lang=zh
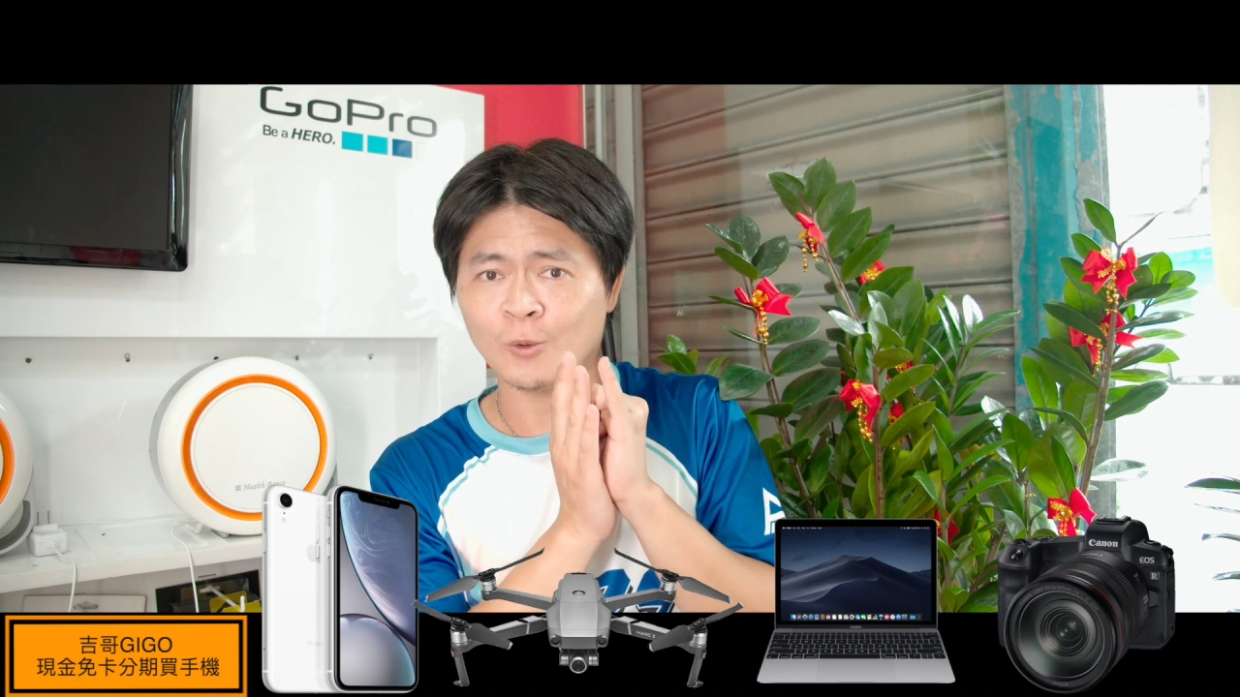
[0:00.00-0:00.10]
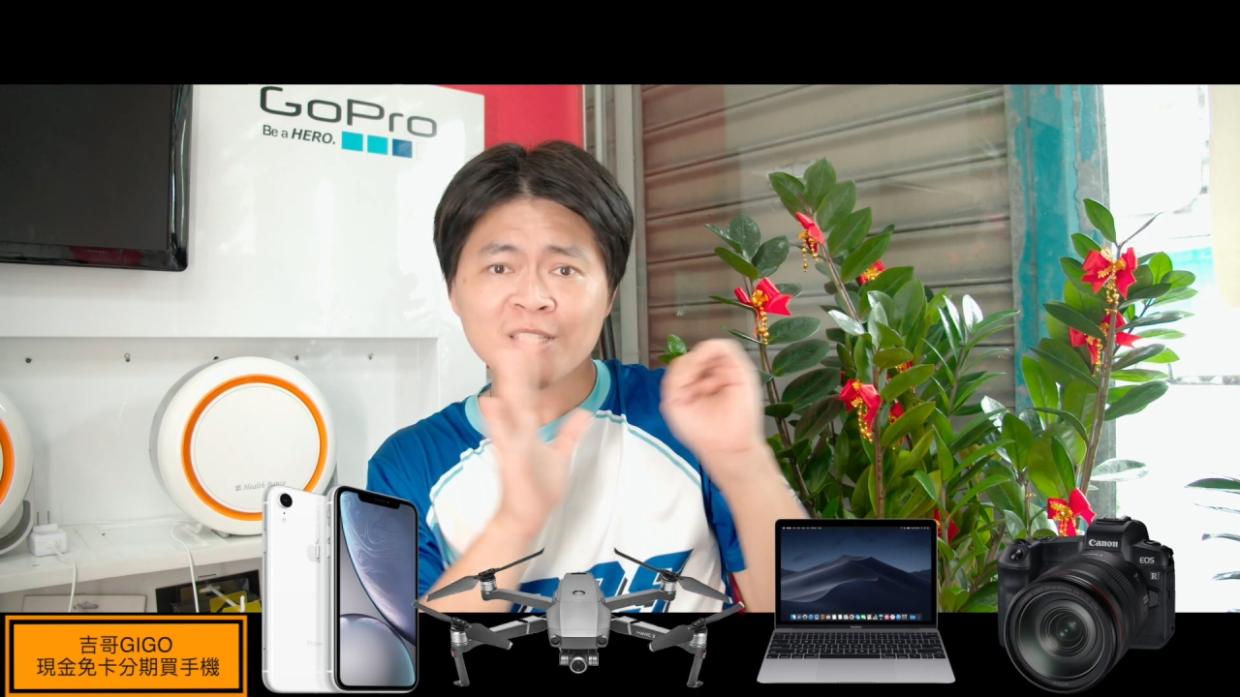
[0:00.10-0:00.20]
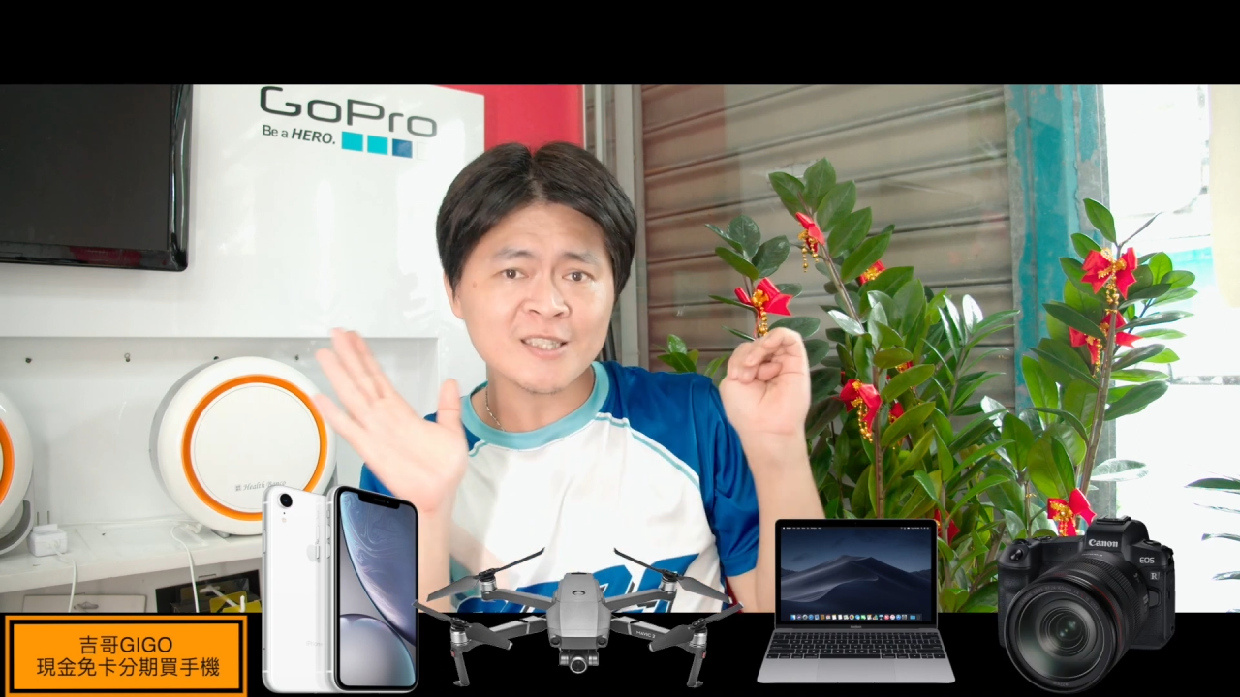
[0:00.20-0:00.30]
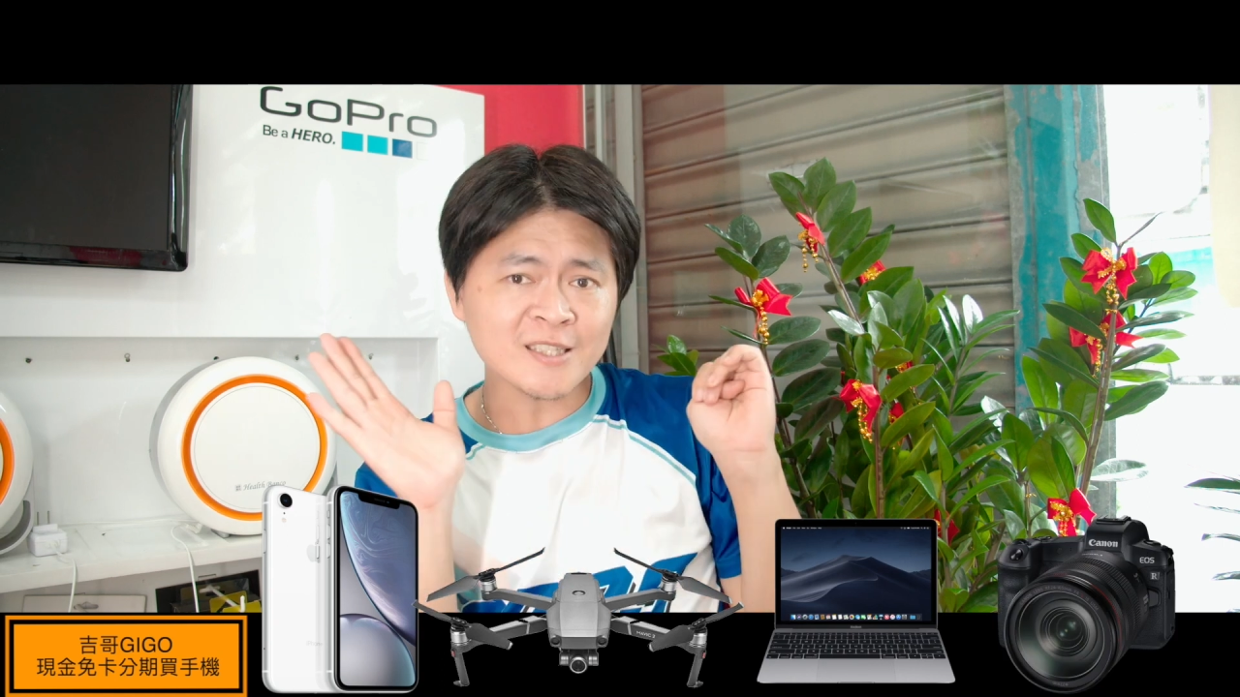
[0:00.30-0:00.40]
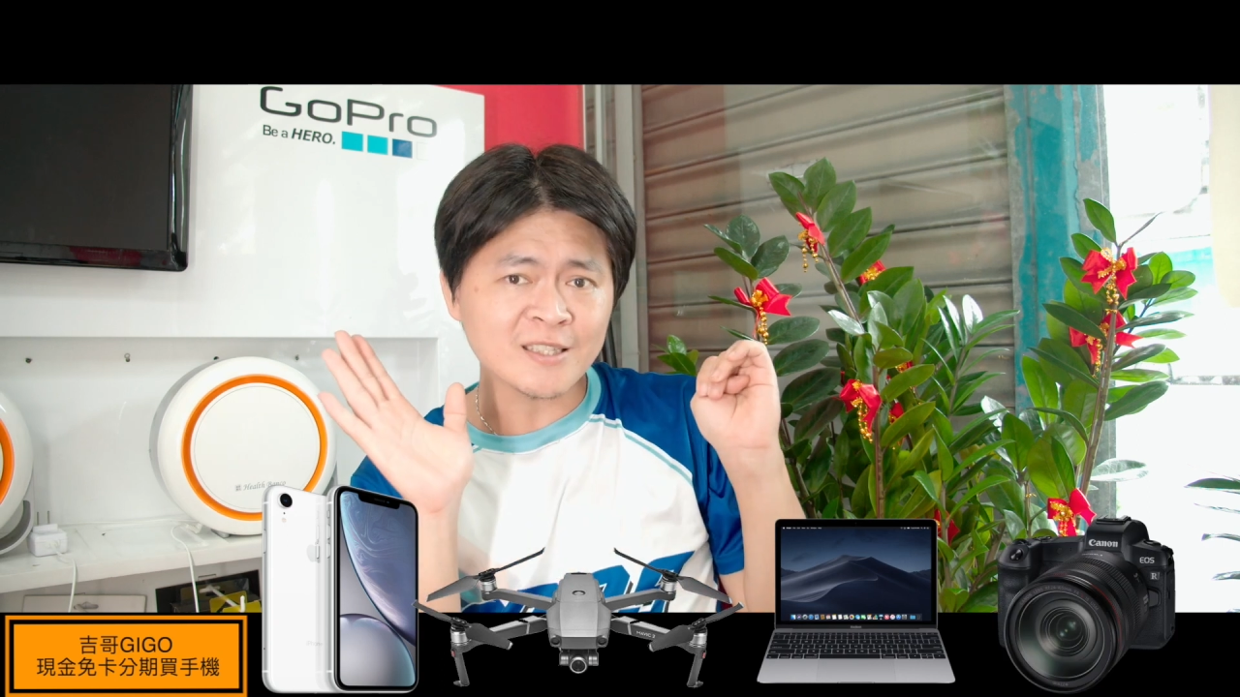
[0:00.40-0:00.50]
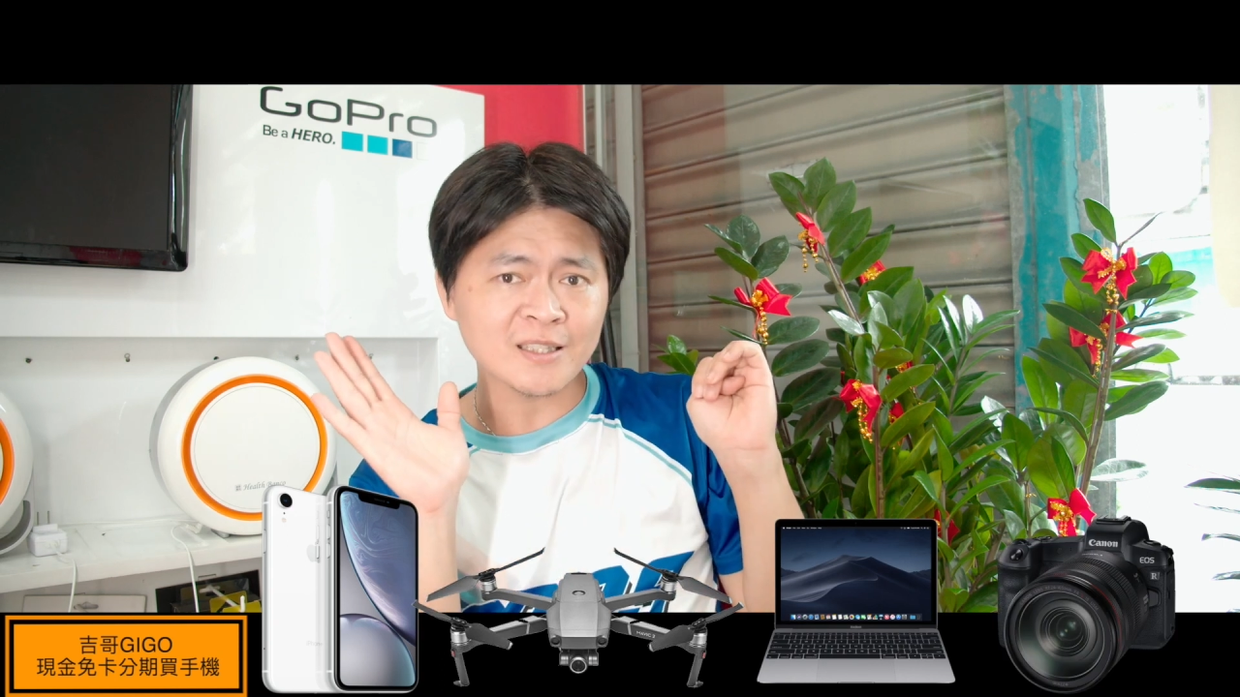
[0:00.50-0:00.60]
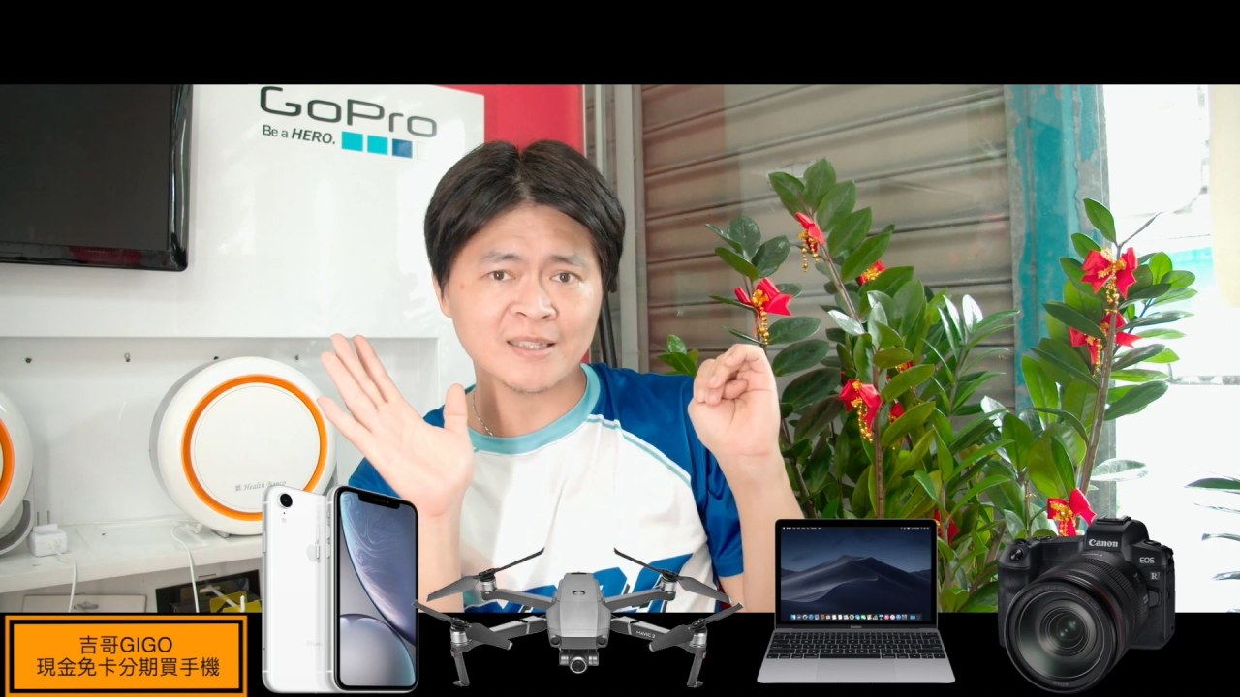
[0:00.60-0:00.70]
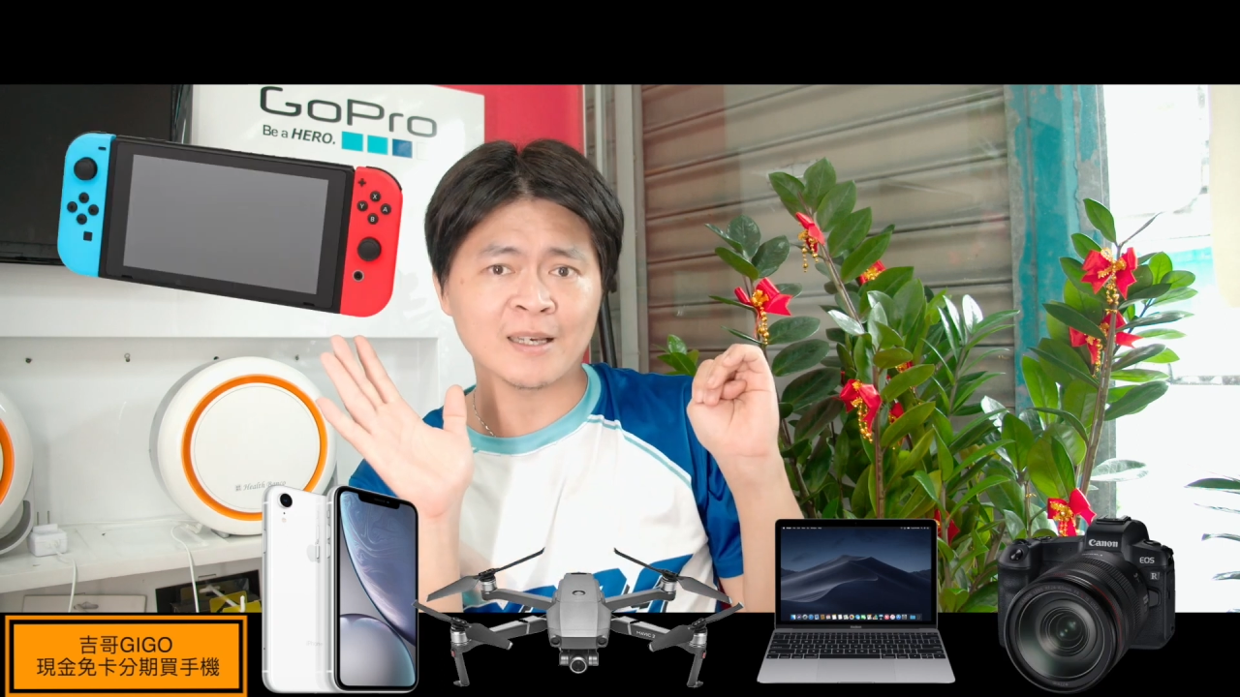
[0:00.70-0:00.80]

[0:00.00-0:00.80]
或者是